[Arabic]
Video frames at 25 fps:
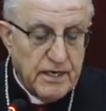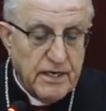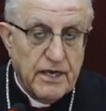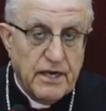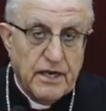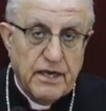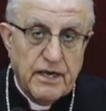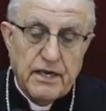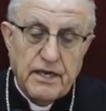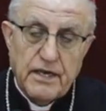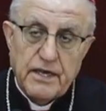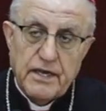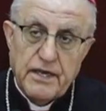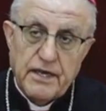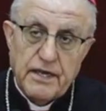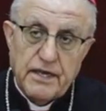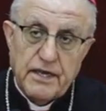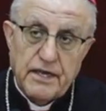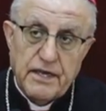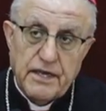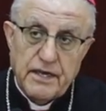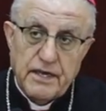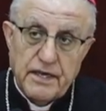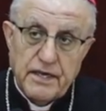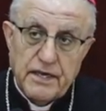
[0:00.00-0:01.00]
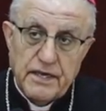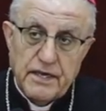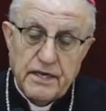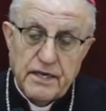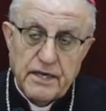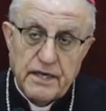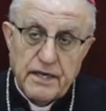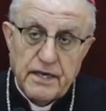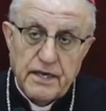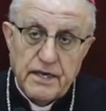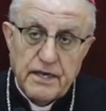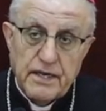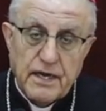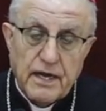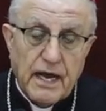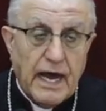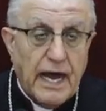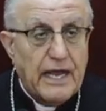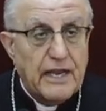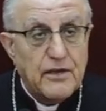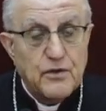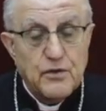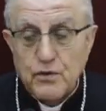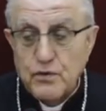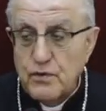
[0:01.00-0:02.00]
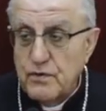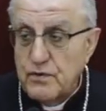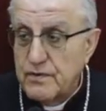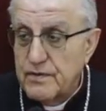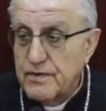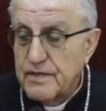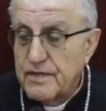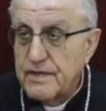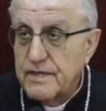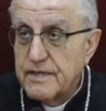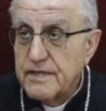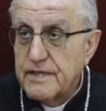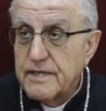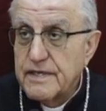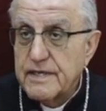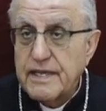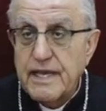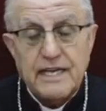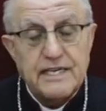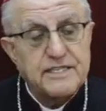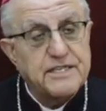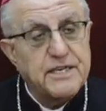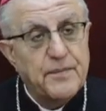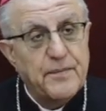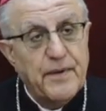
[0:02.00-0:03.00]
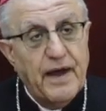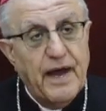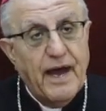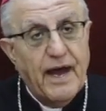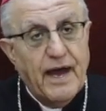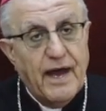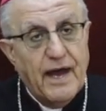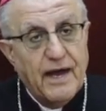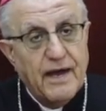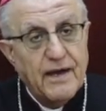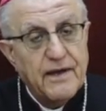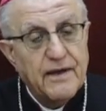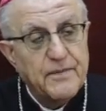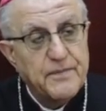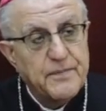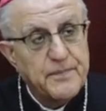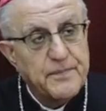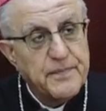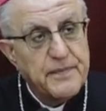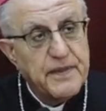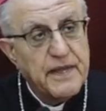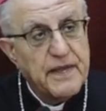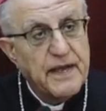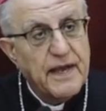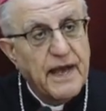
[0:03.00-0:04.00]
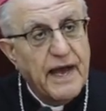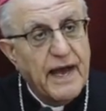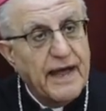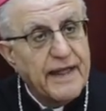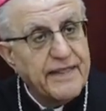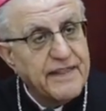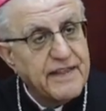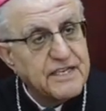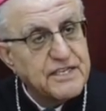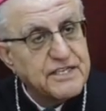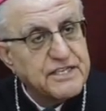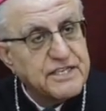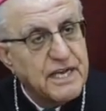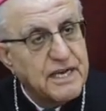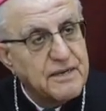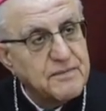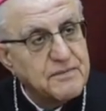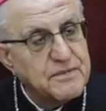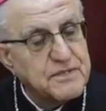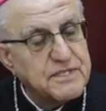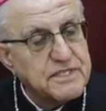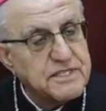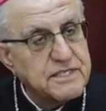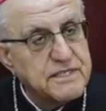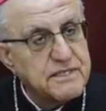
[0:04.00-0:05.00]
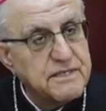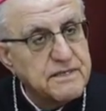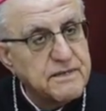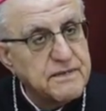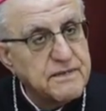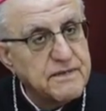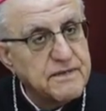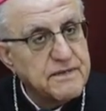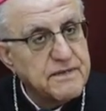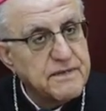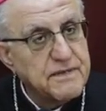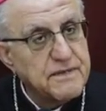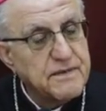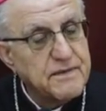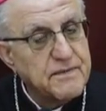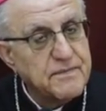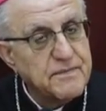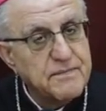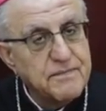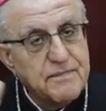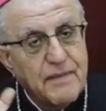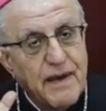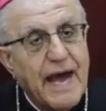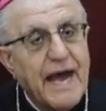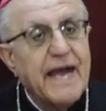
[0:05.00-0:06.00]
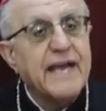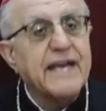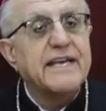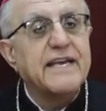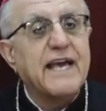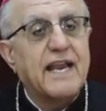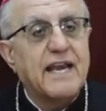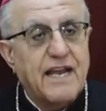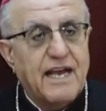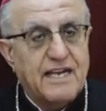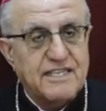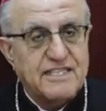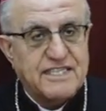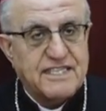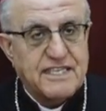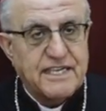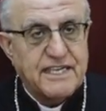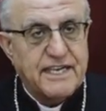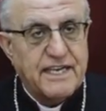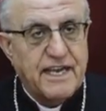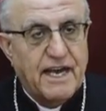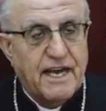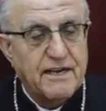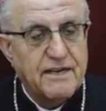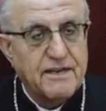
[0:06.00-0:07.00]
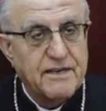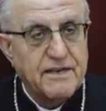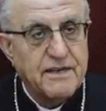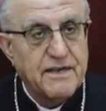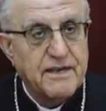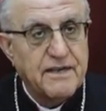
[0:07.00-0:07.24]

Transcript: آه، قالوا يا جماعة هذه الشمس ما هي الأصلية